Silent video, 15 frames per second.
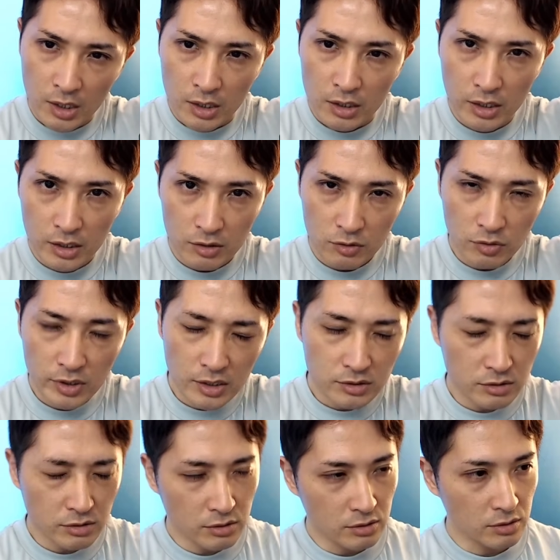でとりあえ
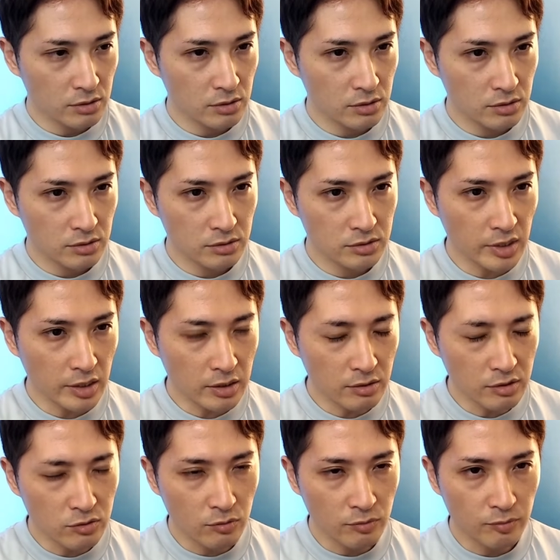ずざっ
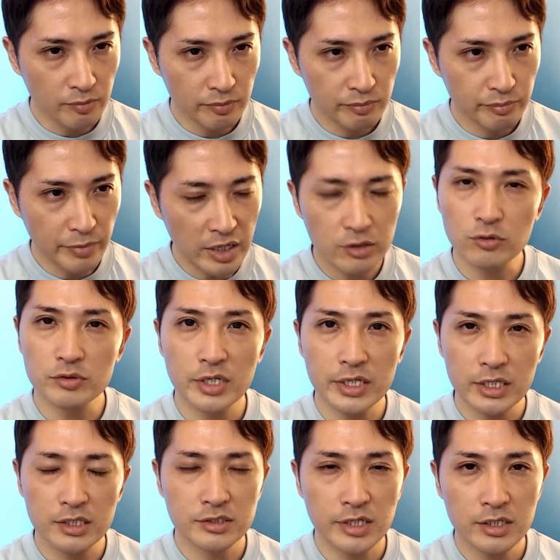くりとマクロ
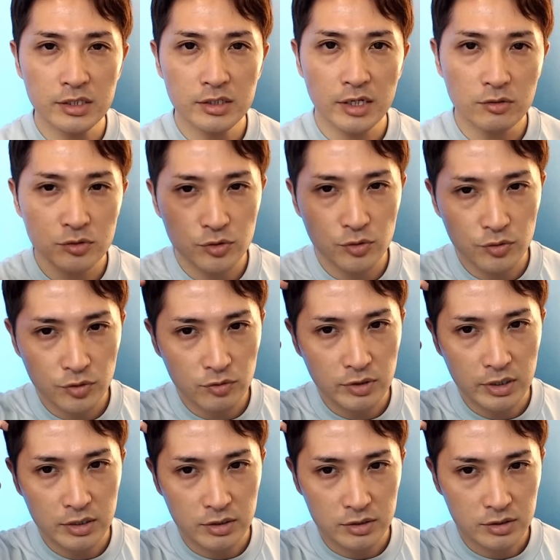的な全体の状況
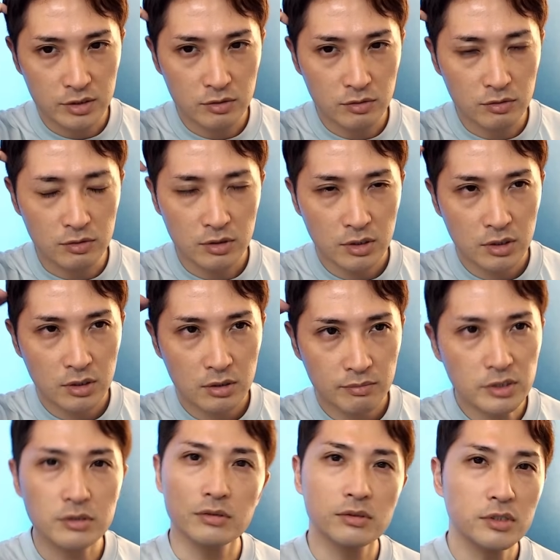なんですけど
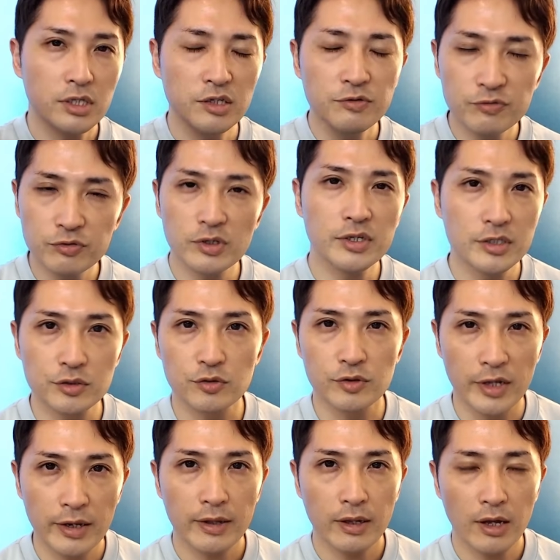まずインフレですよ
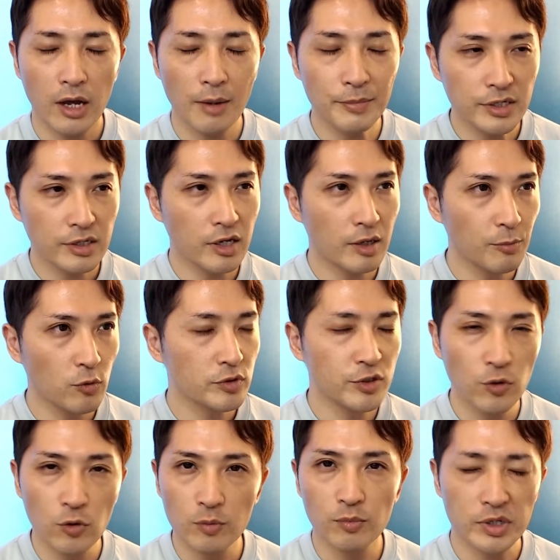ね。アメリカも
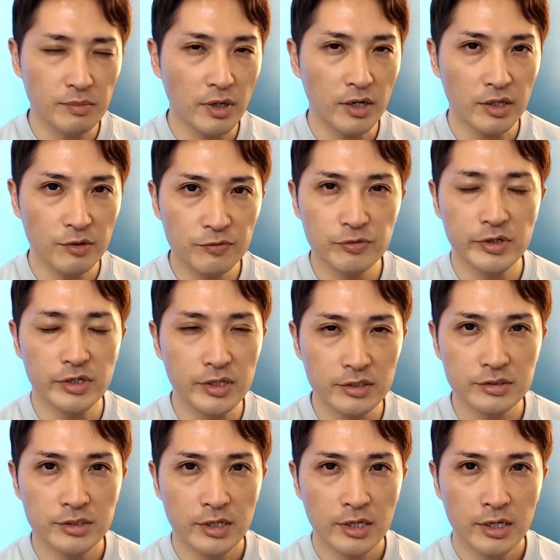日本も今インフレで
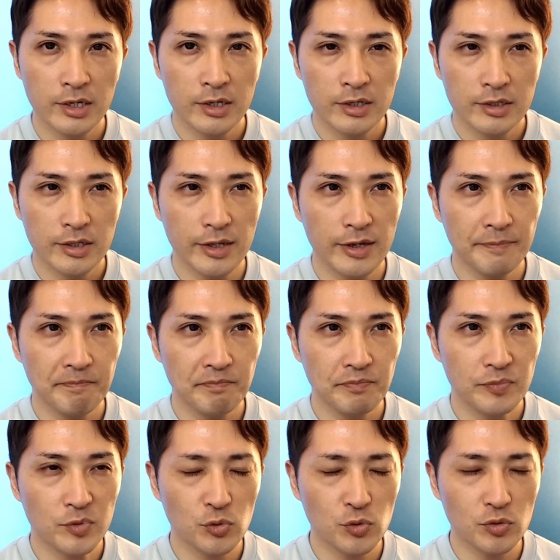す。で
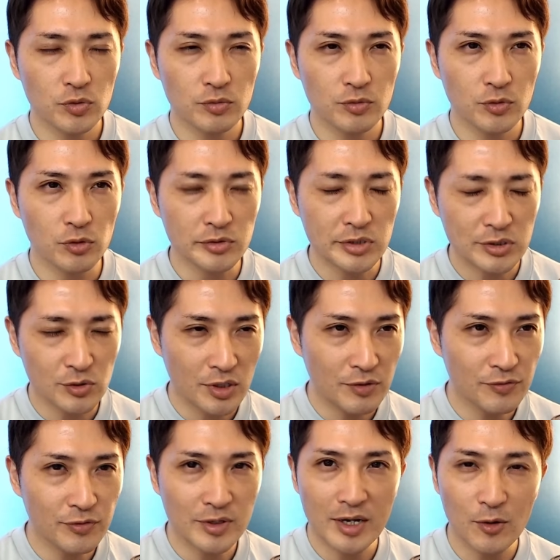当然その
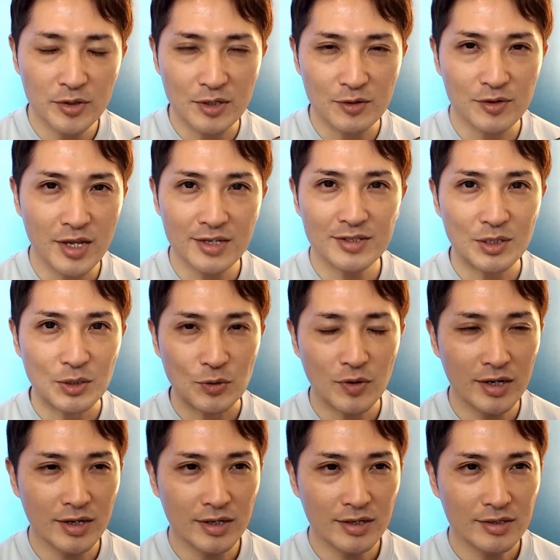インフレが起きてる原因っていうの
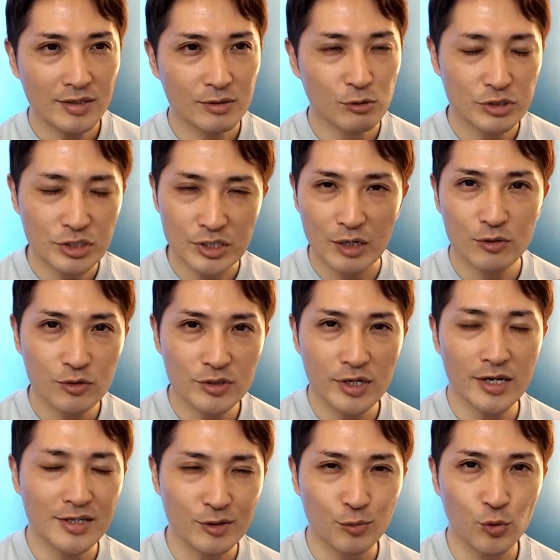は
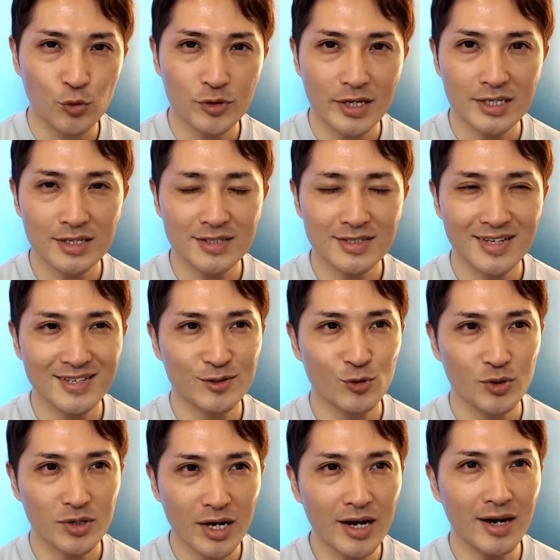ロシア・ウクライナの問題だったり
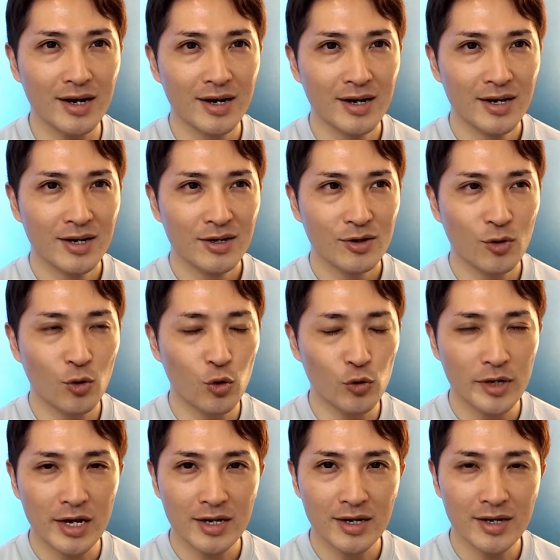とか
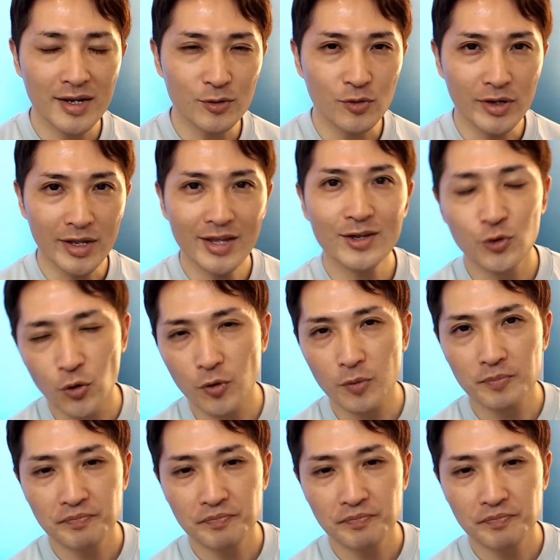コロナからの影響